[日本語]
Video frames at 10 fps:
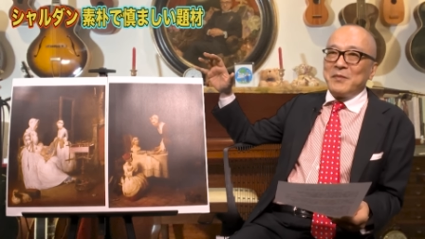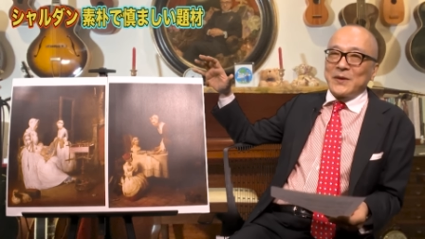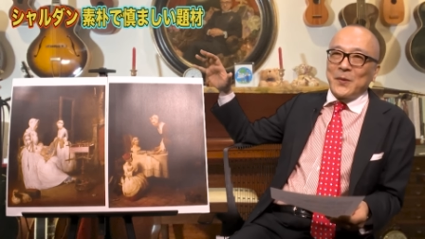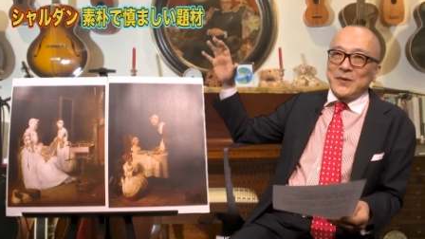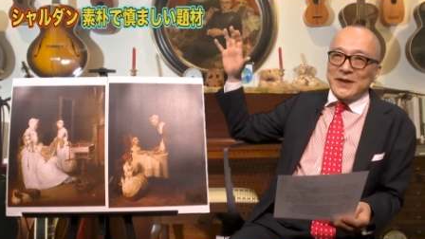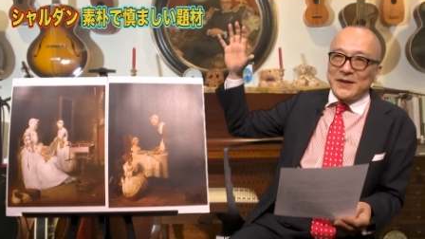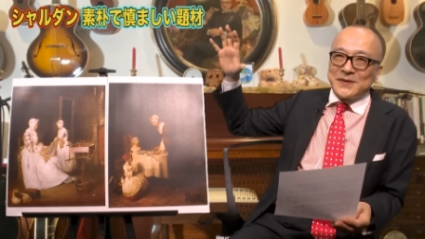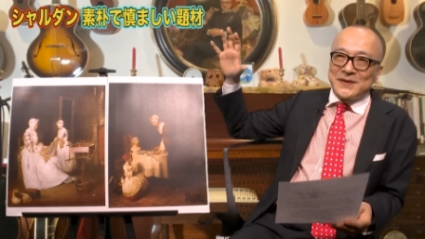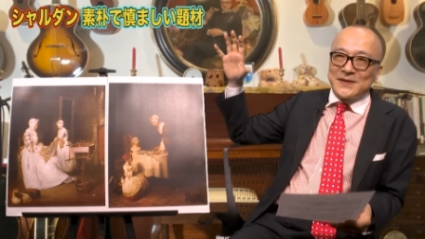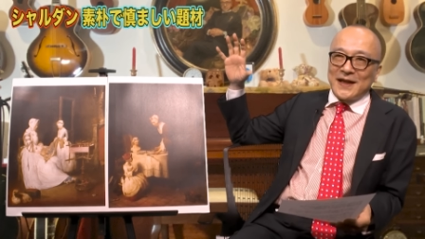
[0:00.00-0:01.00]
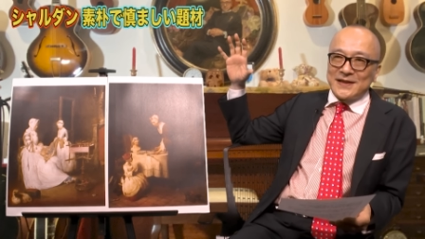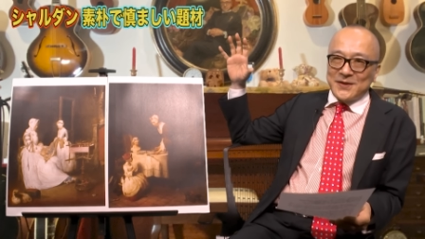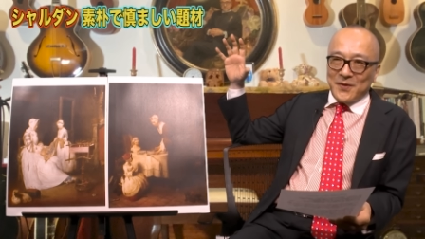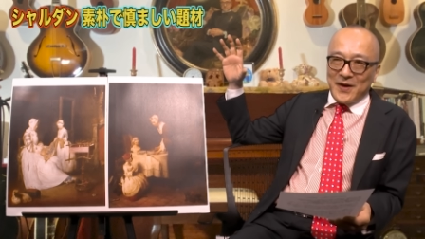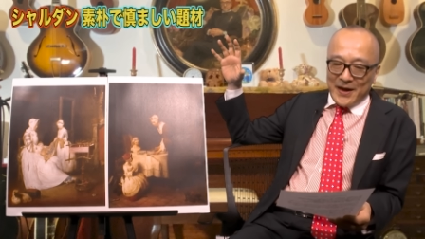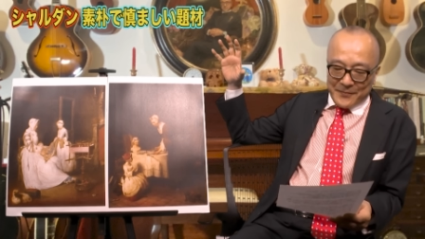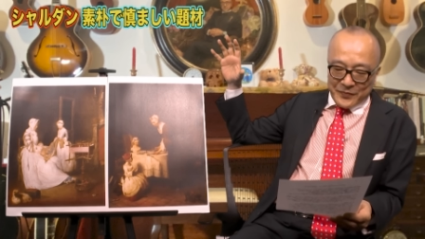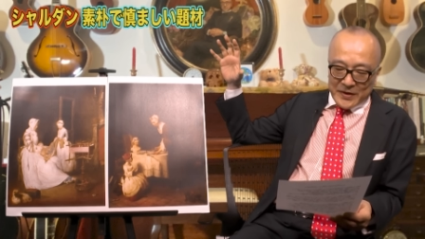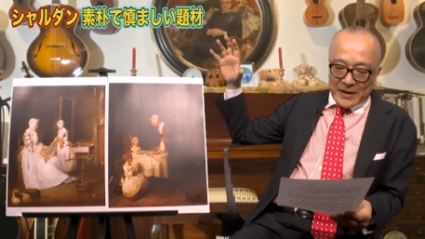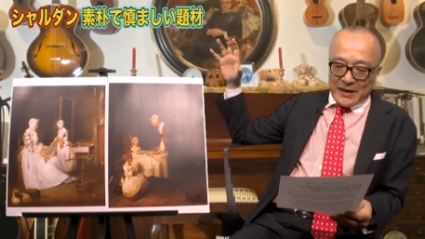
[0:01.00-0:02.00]
まあ、特に優秀な人は
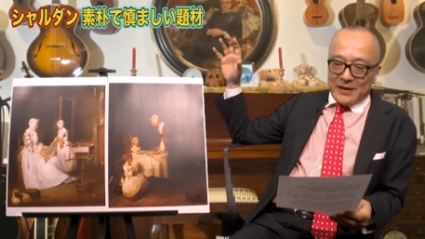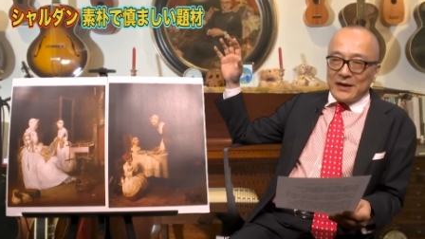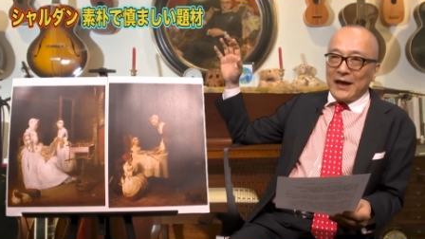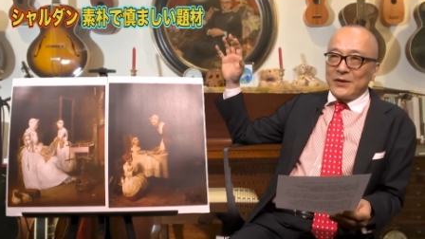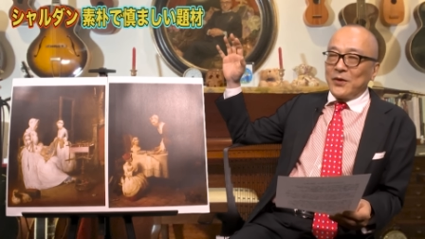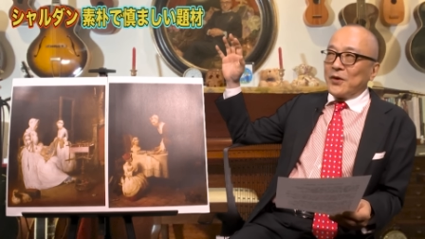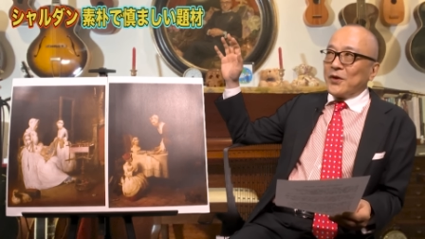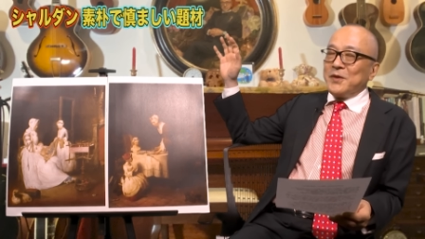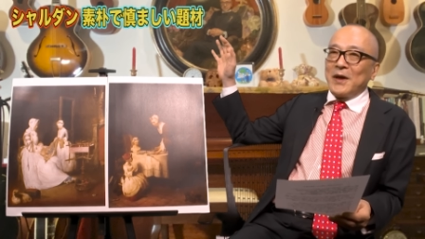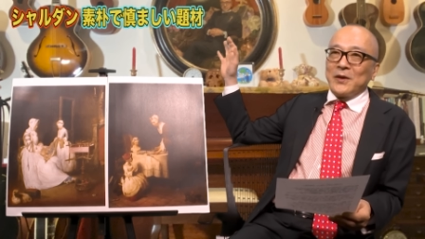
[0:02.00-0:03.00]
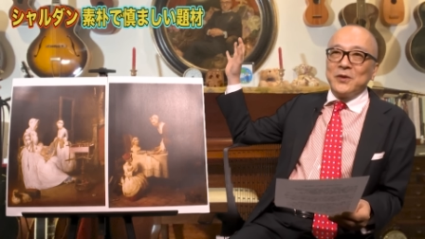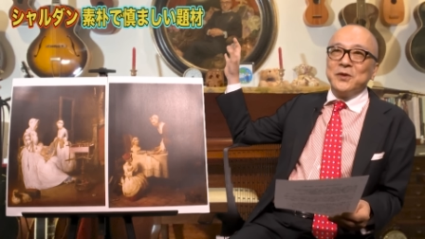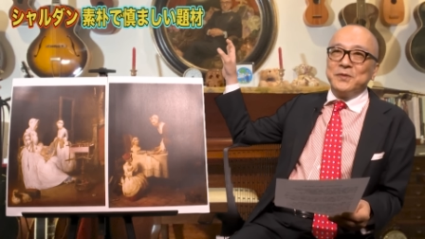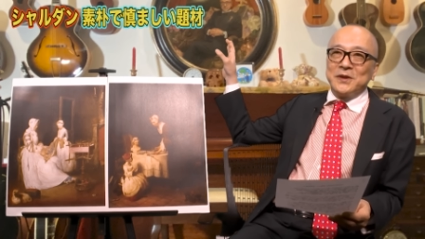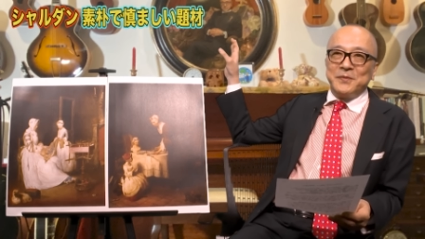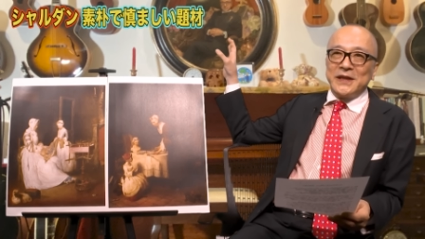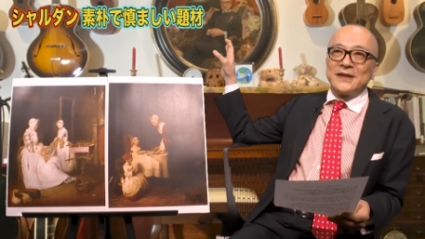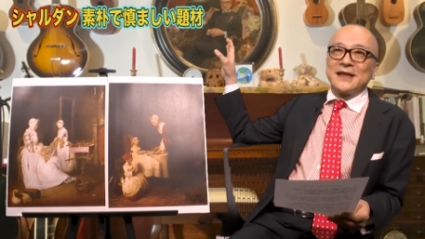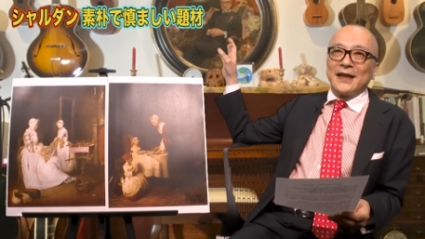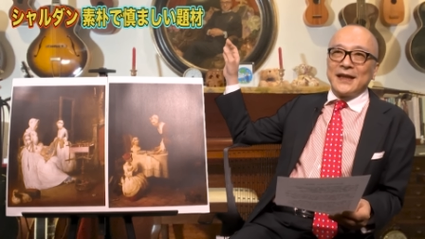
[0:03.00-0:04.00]
あの今ルーブル美
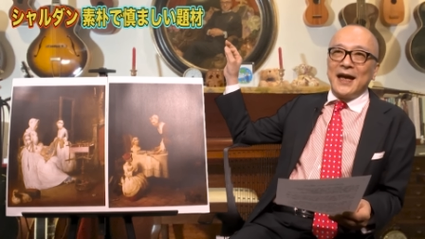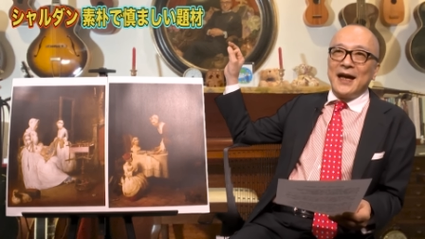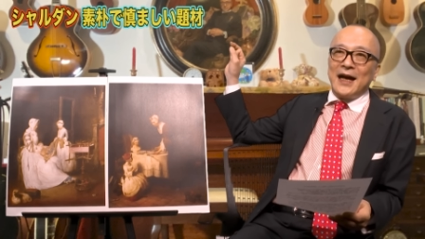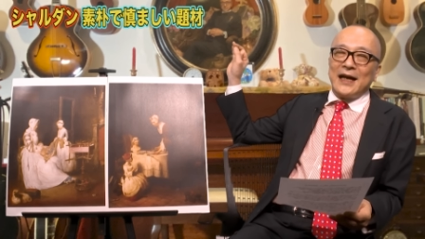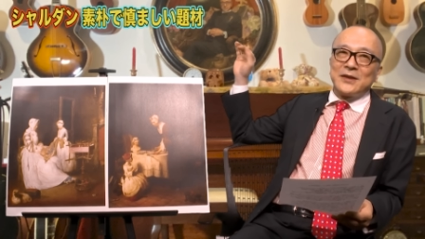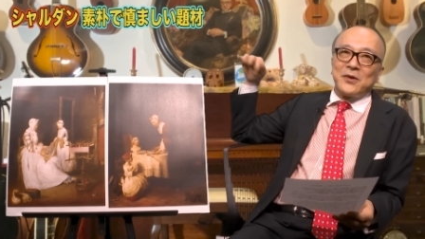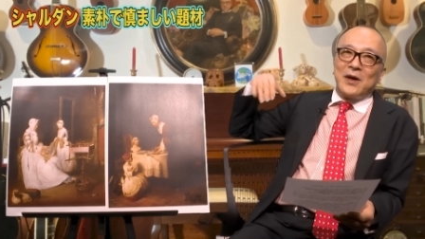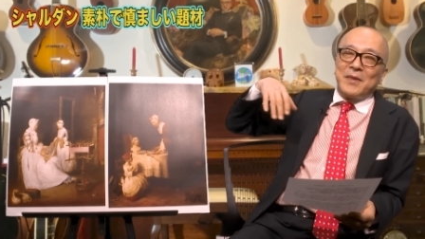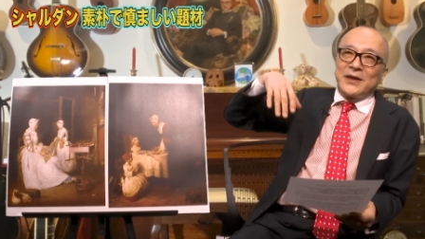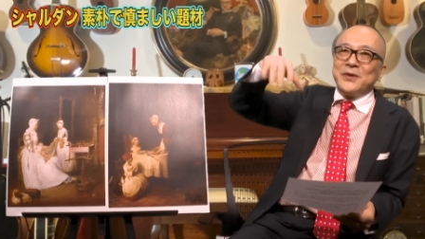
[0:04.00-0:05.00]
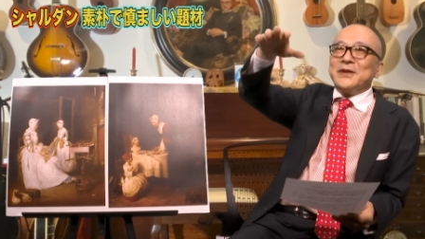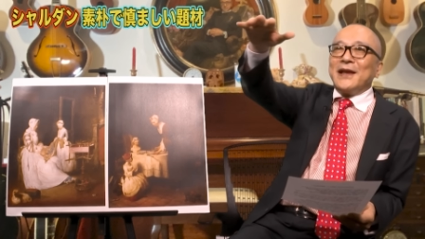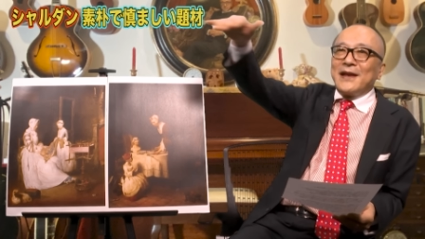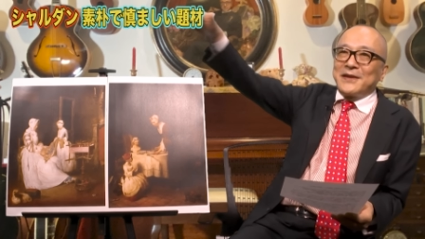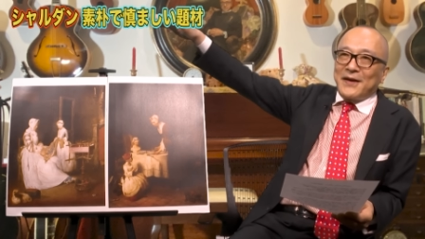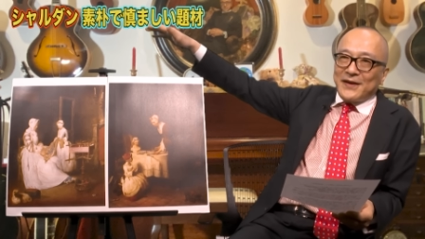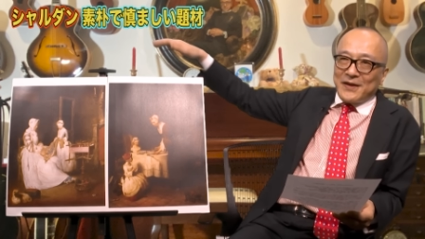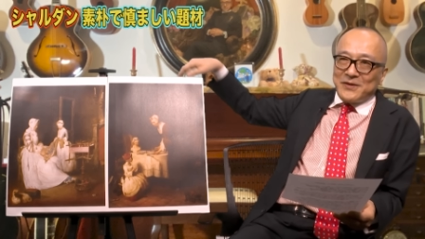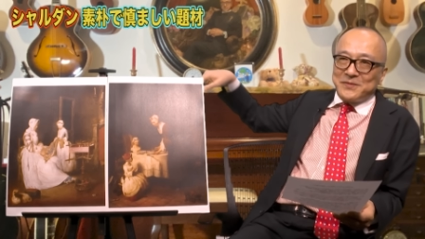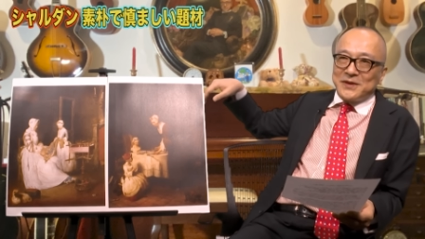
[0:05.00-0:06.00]
術館ねあそこはまあ宮殿だったわけ
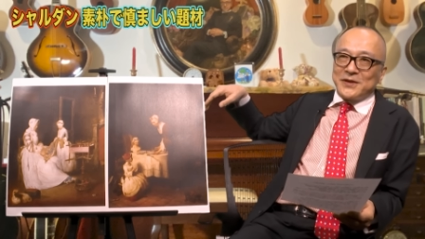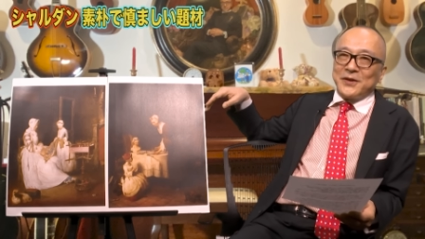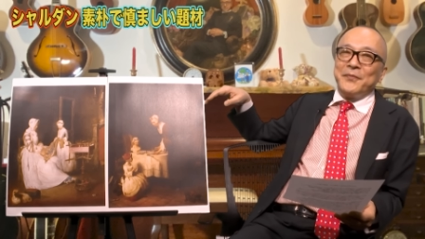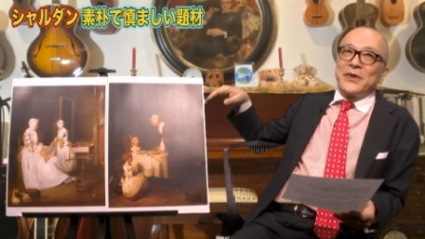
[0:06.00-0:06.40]
でルーブル宮